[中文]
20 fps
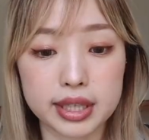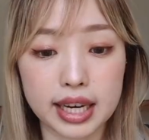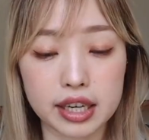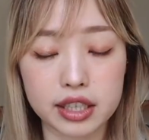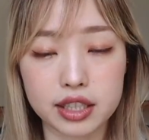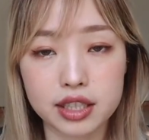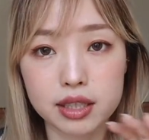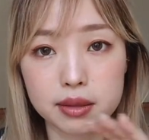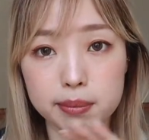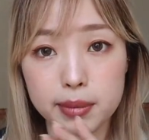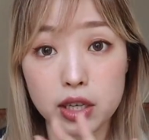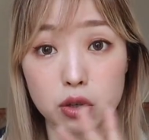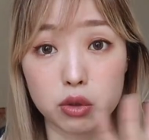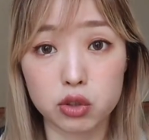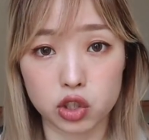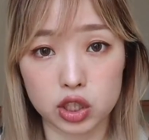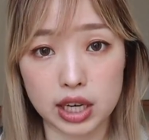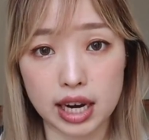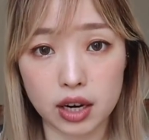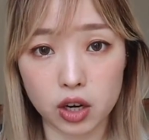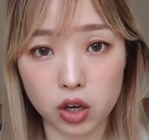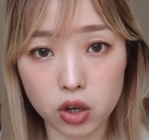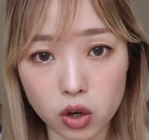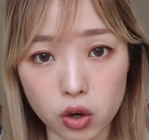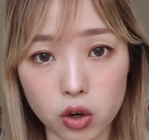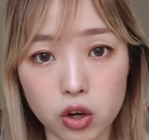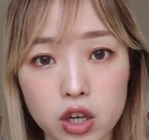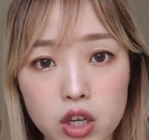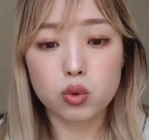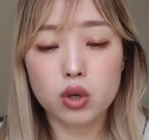这样，可是没有伤
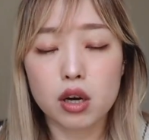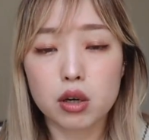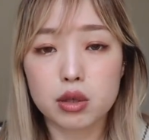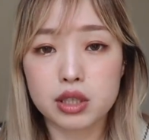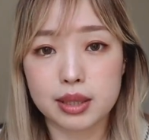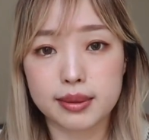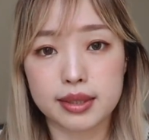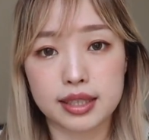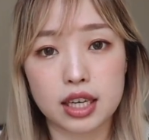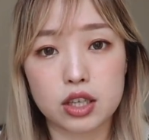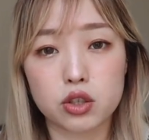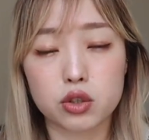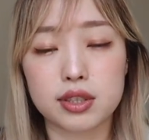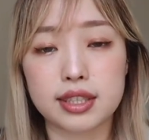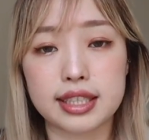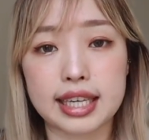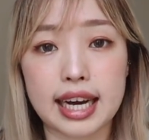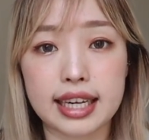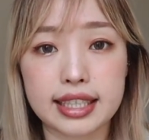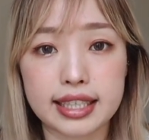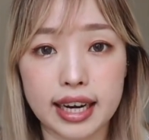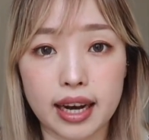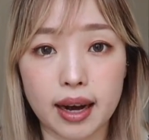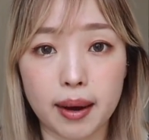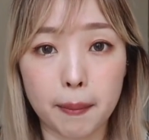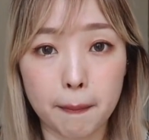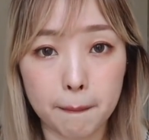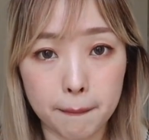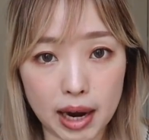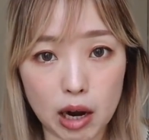口。术后基本上就是加
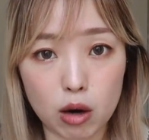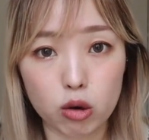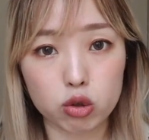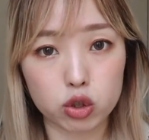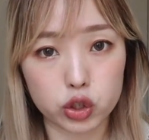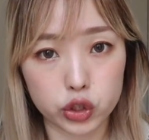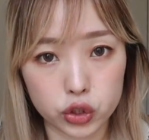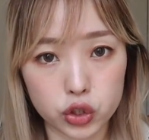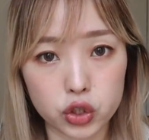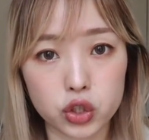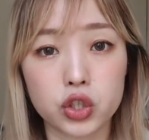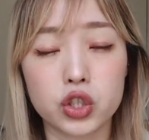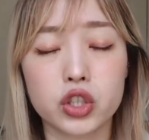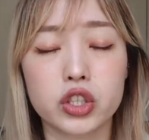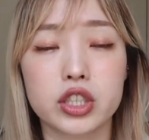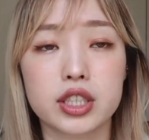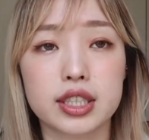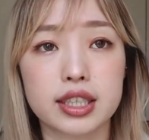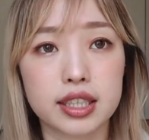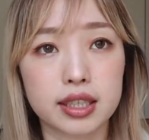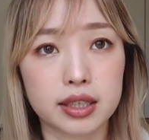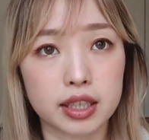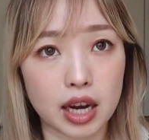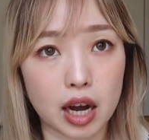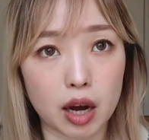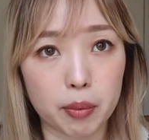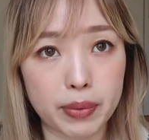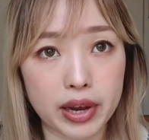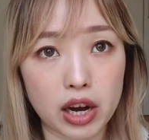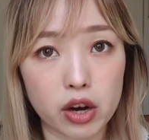强保湿，然
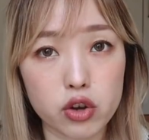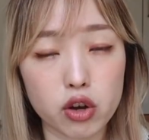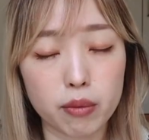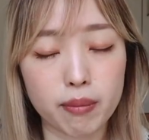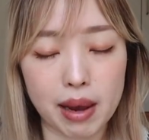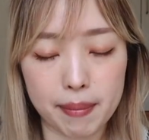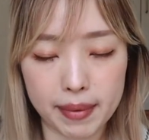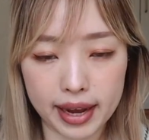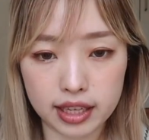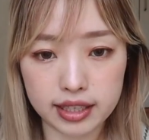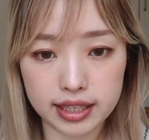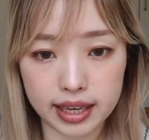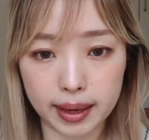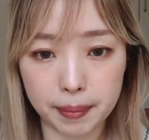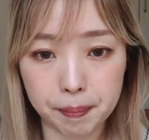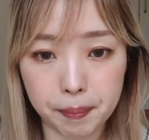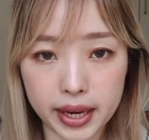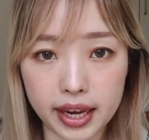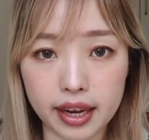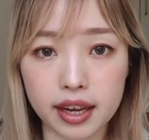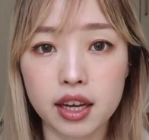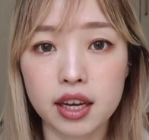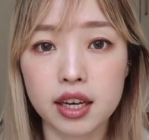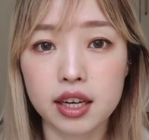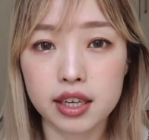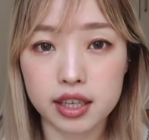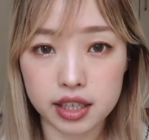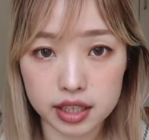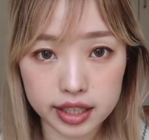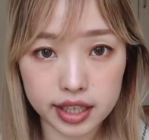后不要用美白产品。
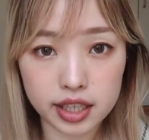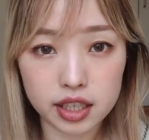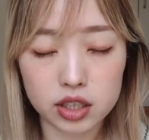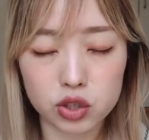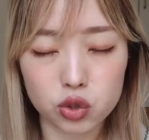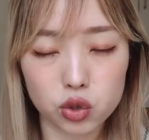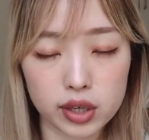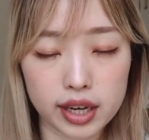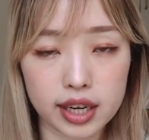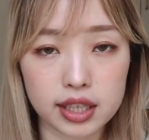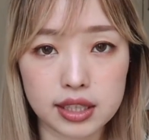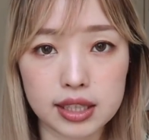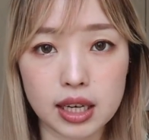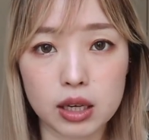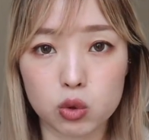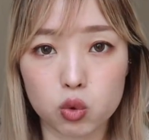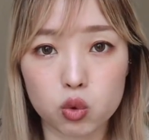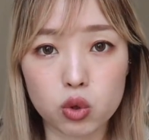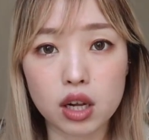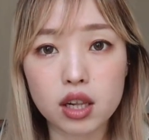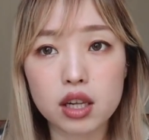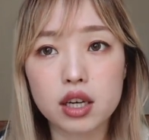隔天呢就可以上妆